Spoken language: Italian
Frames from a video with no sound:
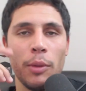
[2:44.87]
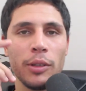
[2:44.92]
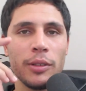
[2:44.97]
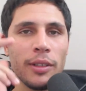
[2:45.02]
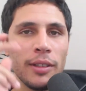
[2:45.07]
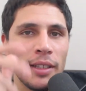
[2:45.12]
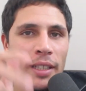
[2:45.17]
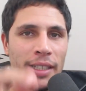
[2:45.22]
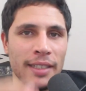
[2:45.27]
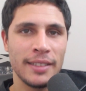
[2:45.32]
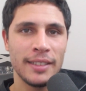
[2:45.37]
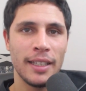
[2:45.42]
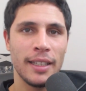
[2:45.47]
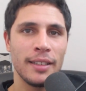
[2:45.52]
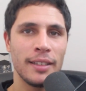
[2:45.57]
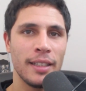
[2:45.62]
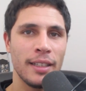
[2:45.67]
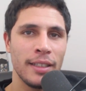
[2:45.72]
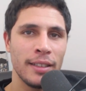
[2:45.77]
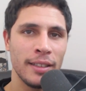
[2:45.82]
È molto
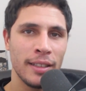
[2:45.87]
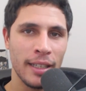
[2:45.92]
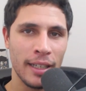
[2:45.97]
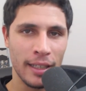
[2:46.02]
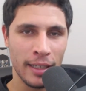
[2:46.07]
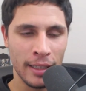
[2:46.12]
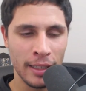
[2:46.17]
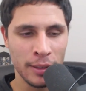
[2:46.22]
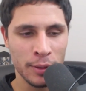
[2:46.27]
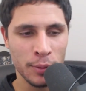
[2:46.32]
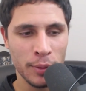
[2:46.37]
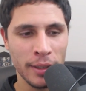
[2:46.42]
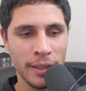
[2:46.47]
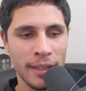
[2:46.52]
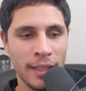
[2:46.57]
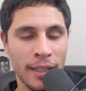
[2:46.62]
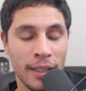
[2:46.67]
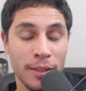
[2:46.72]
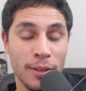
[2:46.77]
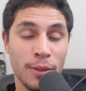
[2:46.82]
interessante la sua
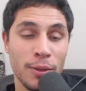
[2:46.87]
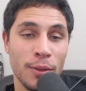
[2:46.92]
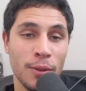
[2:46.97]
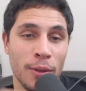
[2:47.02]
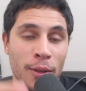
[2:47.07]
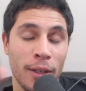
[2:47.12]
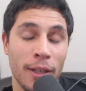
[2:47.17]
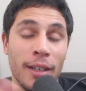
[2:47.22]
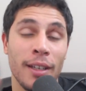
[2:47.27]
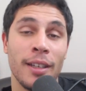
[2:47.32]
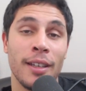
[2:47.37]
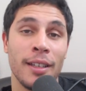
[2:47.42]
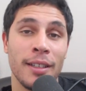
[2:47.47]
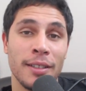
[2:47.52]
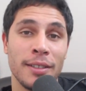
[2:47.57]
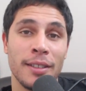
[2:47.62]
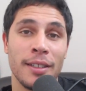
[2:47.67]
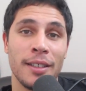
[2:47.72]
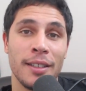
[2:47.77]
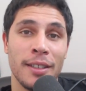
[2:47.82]
interazione
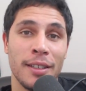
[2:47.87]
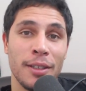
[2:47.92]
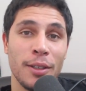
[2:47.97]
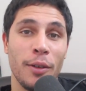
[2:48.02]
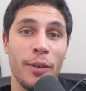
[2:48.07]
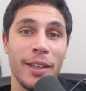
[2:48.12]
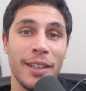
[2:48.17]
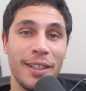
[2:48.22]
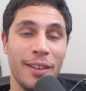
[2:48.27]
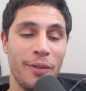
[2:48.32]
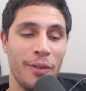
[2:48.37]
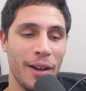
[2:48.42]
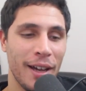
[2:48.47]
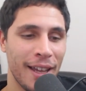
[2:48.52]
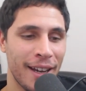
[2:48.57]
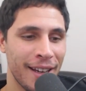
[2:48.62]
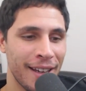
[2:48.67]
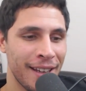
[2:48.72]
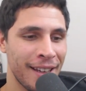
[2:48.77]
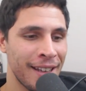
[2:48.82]
se dovete
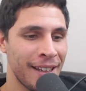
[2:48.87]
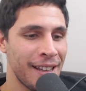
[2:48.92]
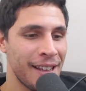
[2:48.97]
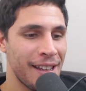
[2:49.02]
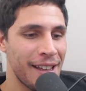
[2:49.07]
fare